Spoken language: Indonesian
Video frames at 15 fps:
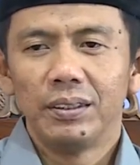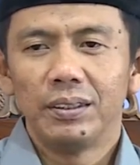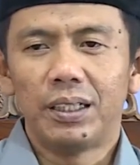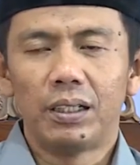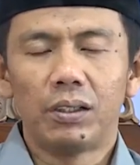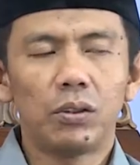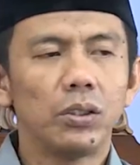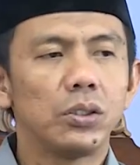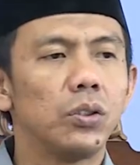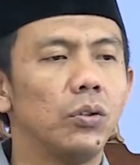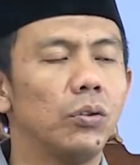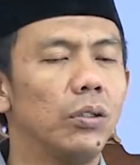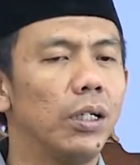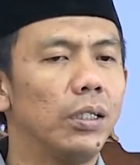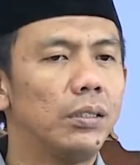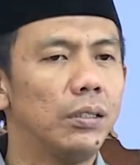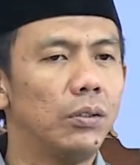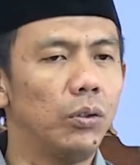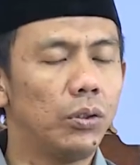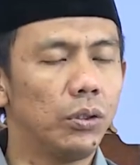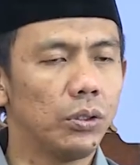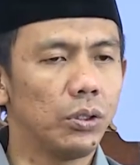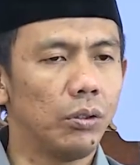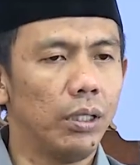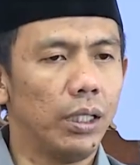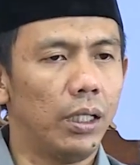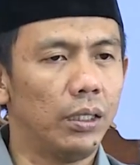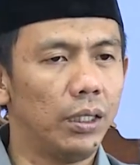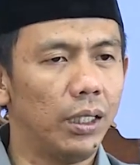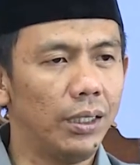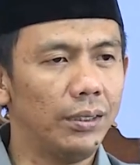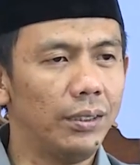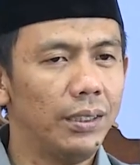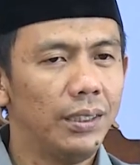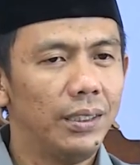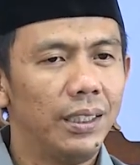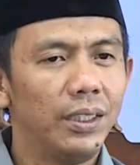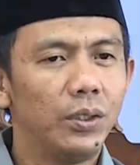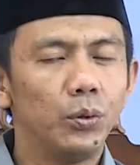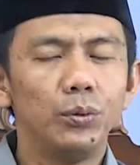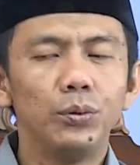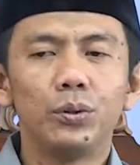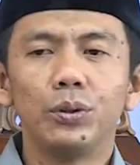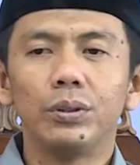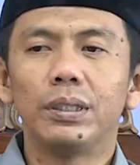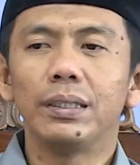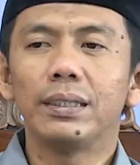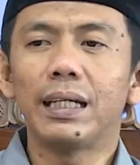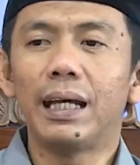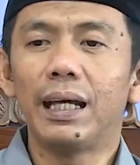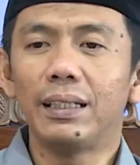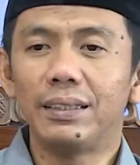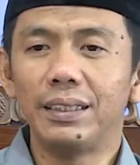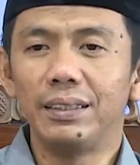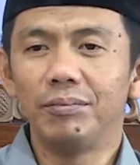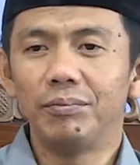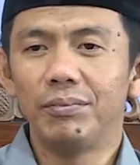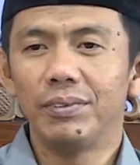Dan Rasulullah diutus oleh Allah itu untuk ditaati.